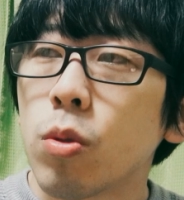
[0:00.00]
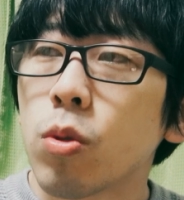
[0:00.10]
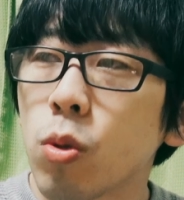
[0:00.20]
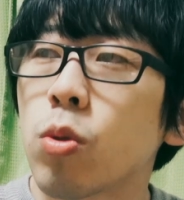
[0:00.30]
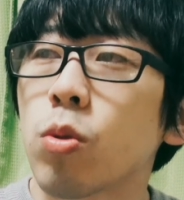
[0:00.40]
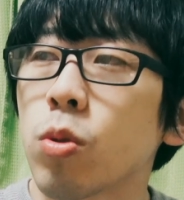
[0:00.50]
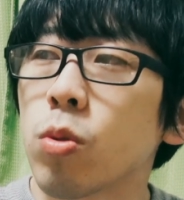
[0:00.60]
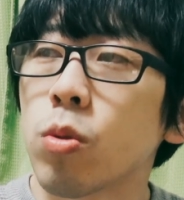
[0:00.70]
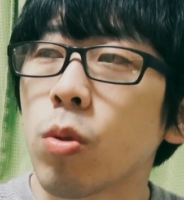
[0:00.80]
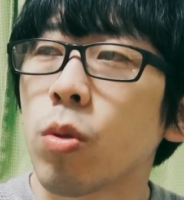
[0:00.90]
そうそうそう
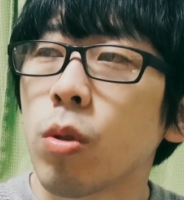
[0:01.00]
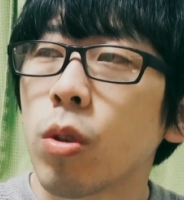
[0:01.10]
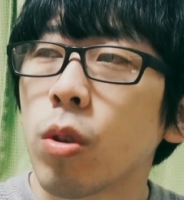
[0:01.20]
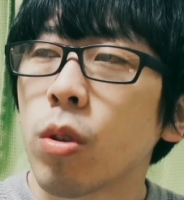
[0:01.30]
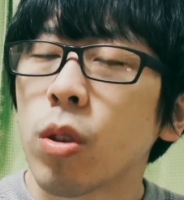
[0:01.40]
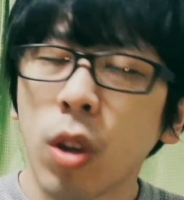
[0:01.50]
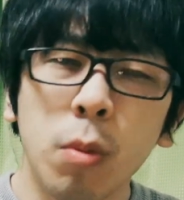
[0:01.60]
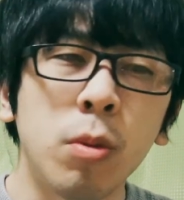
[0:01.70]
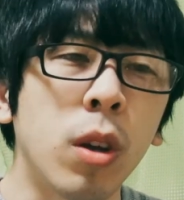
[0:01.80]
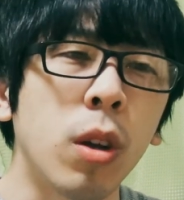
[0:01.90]
そう
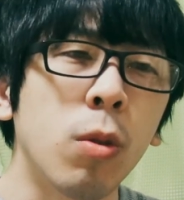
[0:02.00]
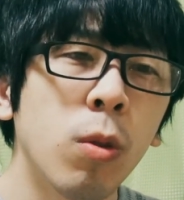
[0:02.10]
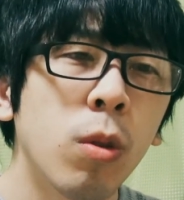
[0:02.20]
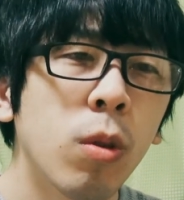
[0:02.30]
多分だけど